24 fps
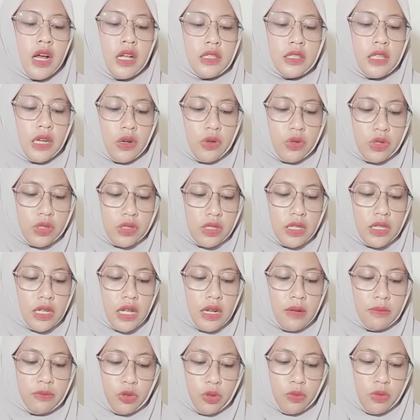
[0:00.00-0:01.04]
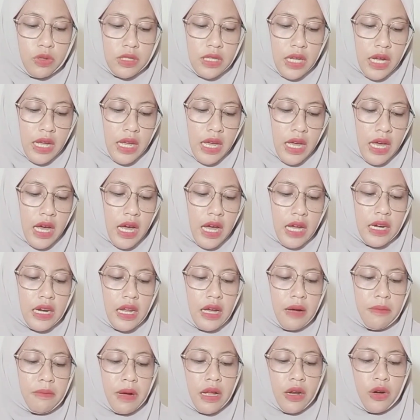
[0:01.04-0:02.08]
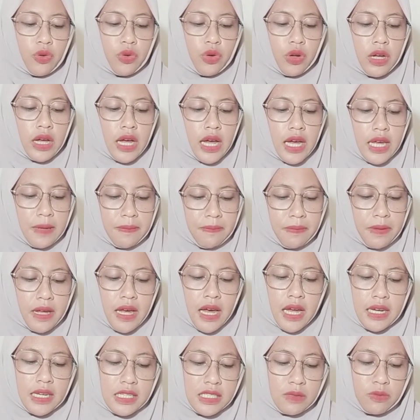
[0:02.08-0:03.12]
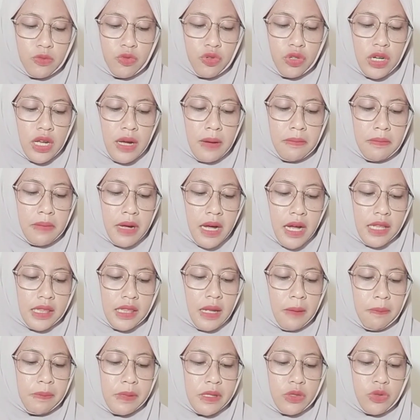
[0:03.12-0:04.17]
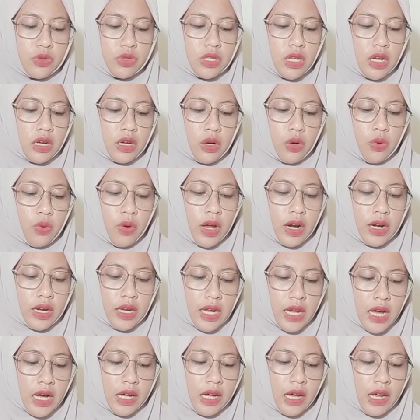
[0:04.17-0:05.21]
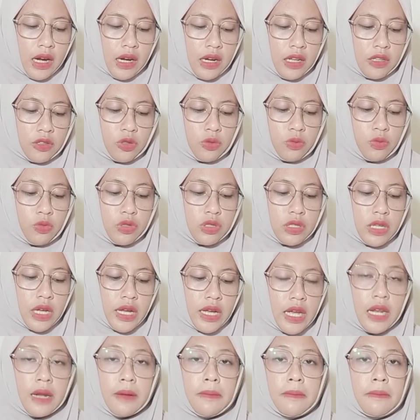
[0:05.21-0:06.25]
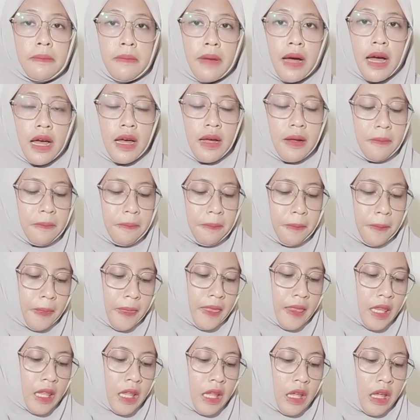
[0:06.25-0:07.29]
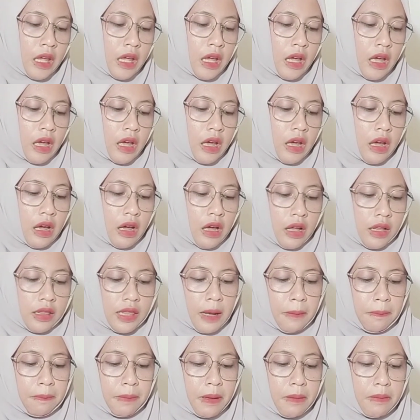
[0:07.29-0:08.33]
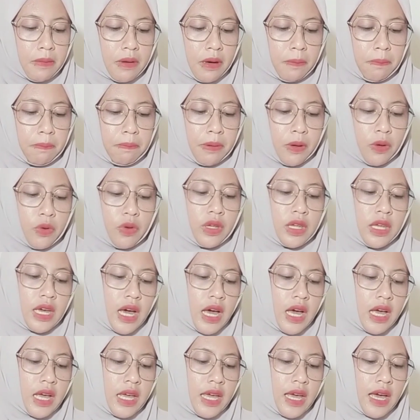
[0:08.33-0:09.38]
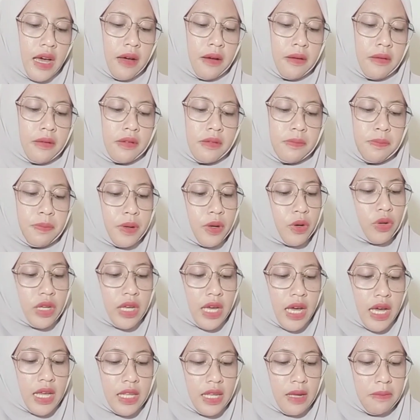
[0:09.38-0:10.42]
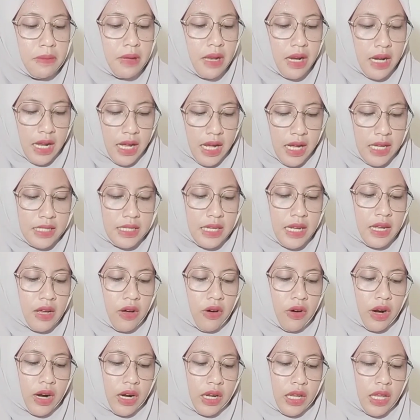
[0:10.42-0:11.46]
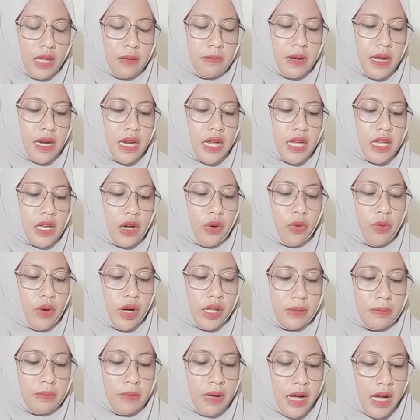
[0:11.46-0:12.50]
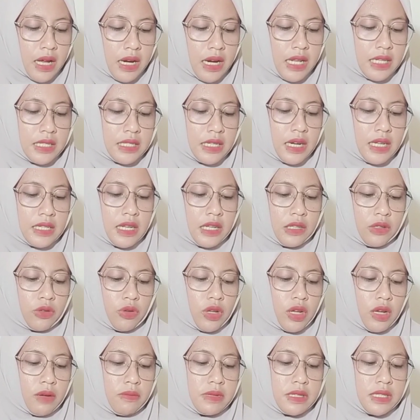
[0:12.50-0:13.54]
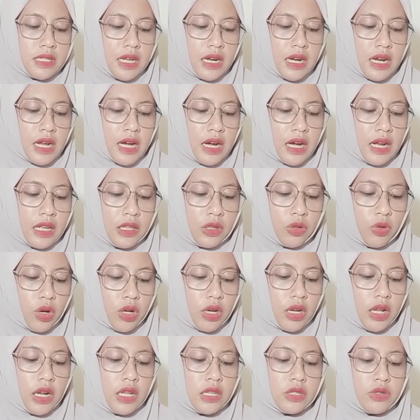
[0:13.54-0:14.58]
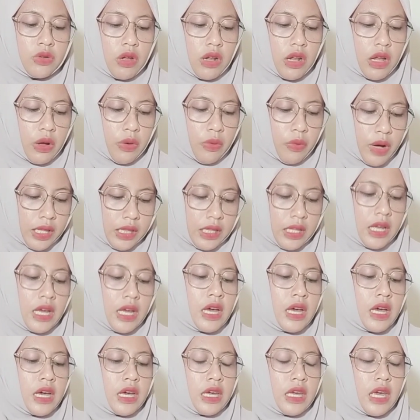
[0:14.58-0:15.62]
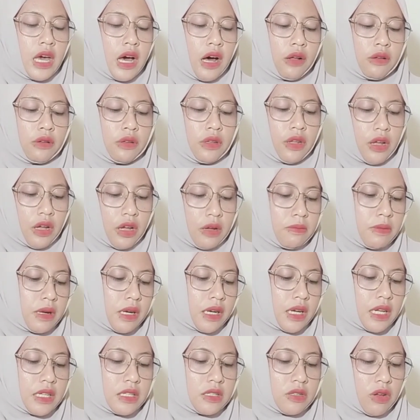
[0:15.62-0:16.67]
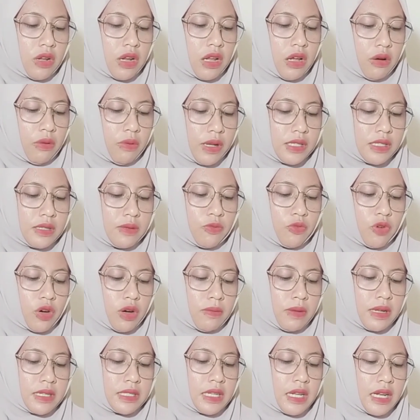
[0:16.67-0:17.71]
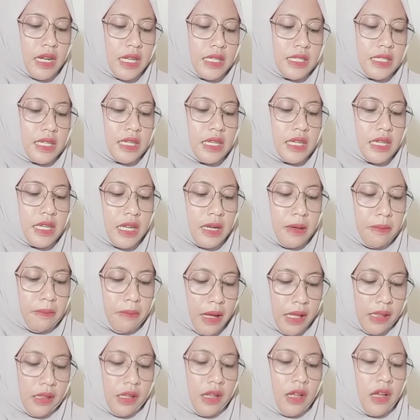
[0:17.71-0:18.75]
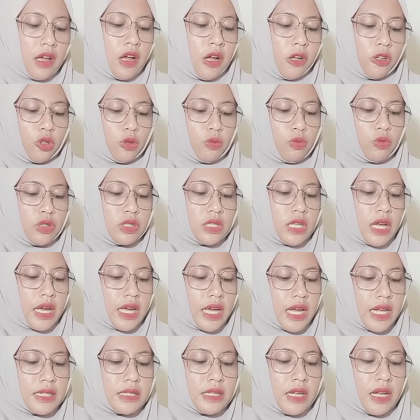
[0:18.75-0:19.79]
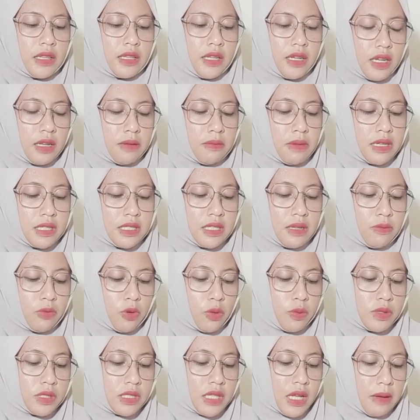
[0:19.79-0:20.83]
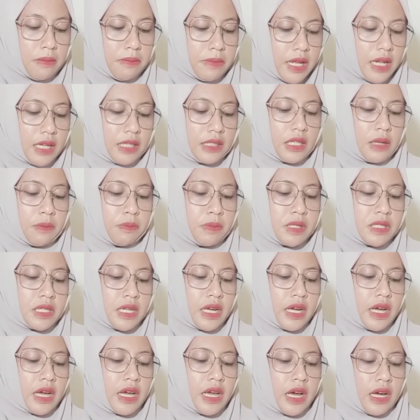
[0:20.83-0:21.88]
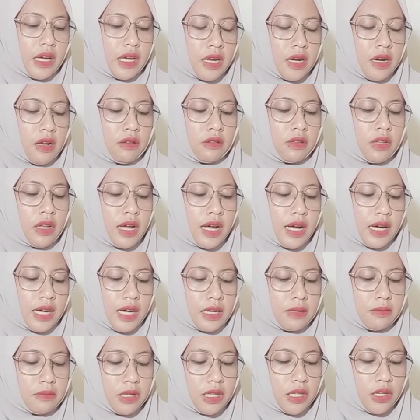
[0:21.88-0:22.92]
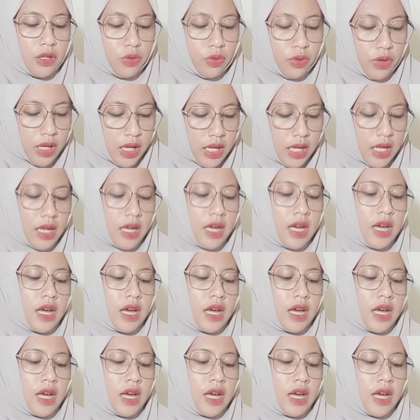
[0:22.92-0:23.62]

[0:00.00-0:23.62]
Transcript: Terus di dalam tubuh saya ada makhluk gaib gadis muda Mbak, tapi susah keluarnya karena tubuh saya lemah tapi perukiah yang perukiahnya bilang saya orangnya ibadahnya kuat mbak dan salah satu yang bisa nangkal itu adalah sholawat ya Allah berkat sholawat semua masalah jadi nikmat Tubuh saya saat ini masih belum stabil, tapi saya yakin Allah akan melindungi,